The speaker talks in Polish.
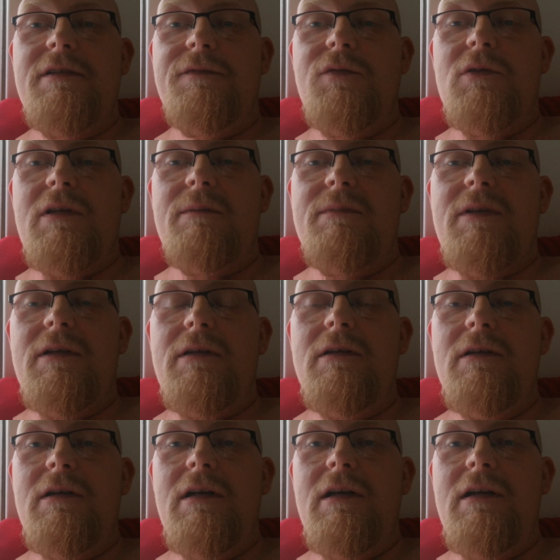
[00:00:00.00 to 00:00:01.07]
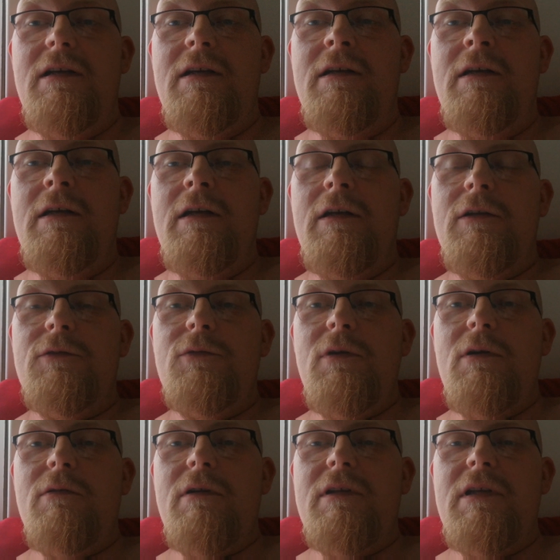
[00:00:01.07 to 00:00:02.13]
syfu tamtego, ale tu
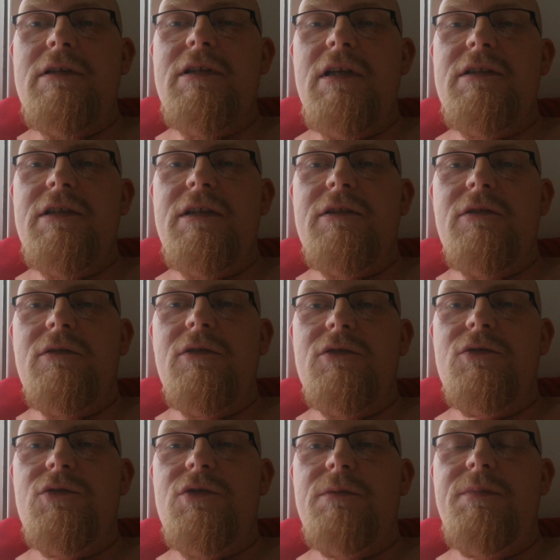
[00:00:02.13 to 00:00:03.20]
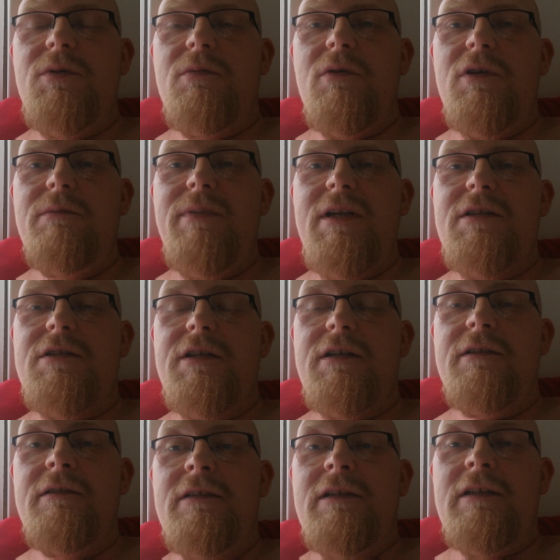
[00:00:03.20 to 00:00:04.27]
akurat na dziadzie to dość dużo było i
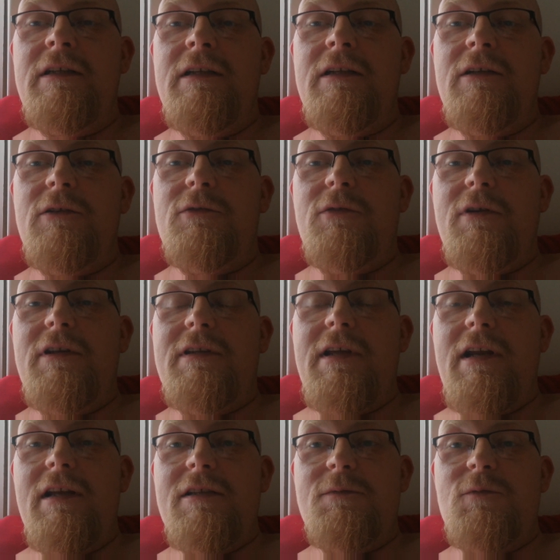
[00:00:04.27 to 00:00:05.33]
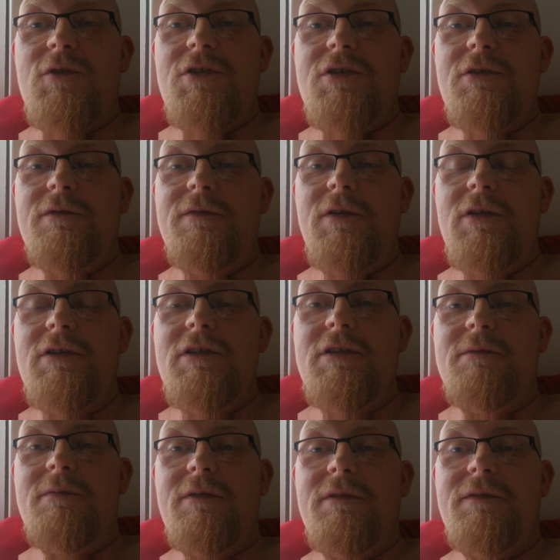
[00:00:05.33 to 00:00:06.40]
będzie, które teraz może się
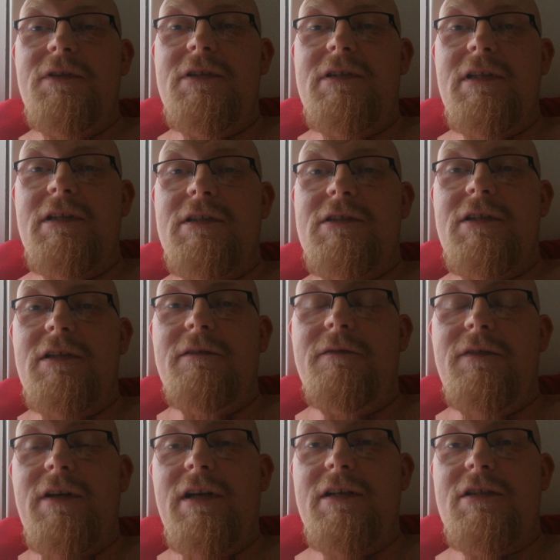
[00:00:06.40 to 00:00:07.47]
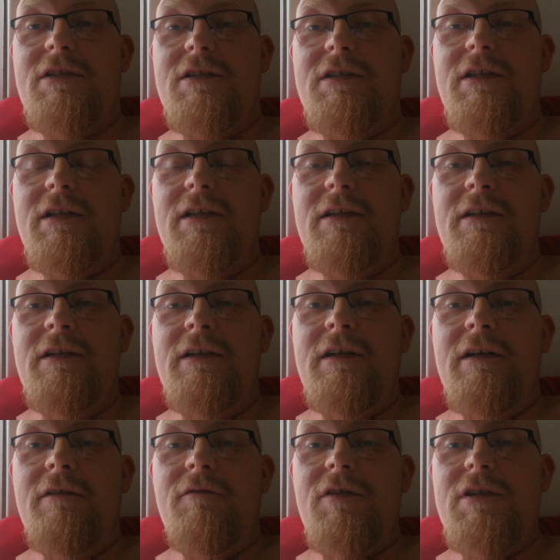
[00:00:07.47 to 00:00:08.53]
uwolnić, bo widzę, że wreszcie,
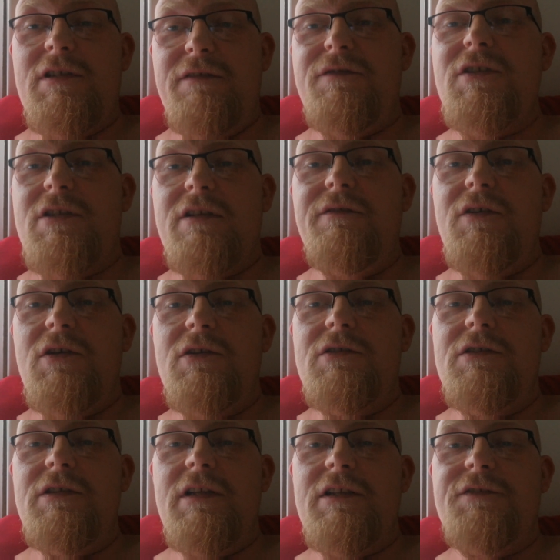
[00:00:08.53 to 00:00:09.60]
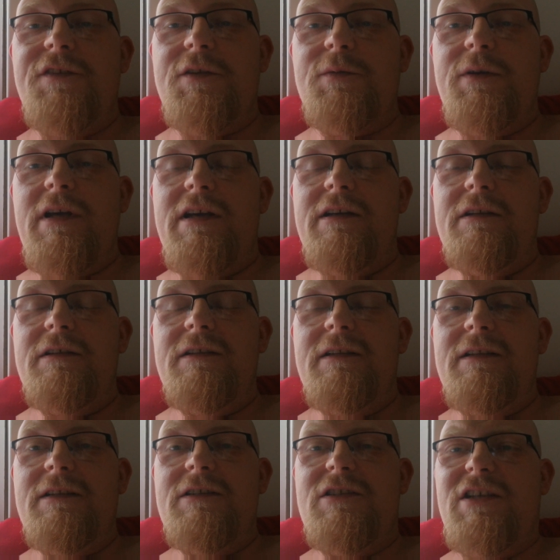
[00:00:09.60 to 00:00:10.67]
wreszcie wszystko wychodzi na światło
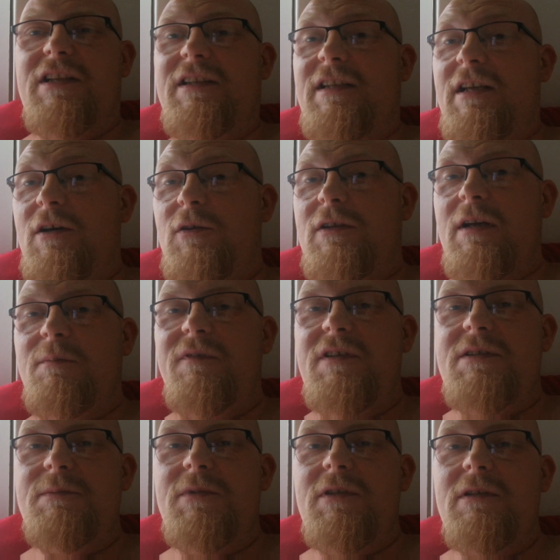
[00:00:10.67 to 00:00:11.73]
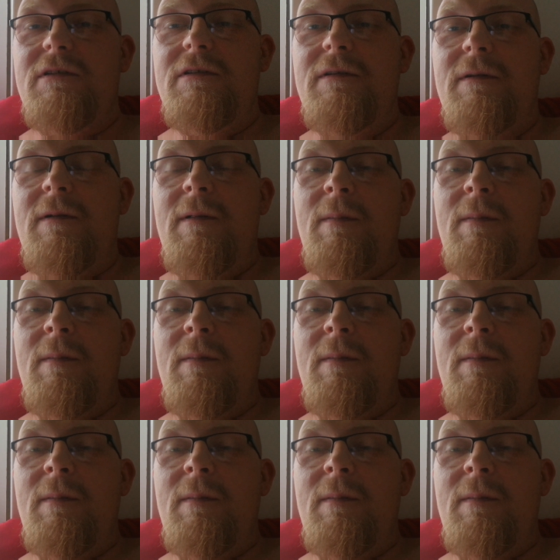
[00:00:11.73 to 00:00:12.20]
dzienne, o tak powiedzmy to.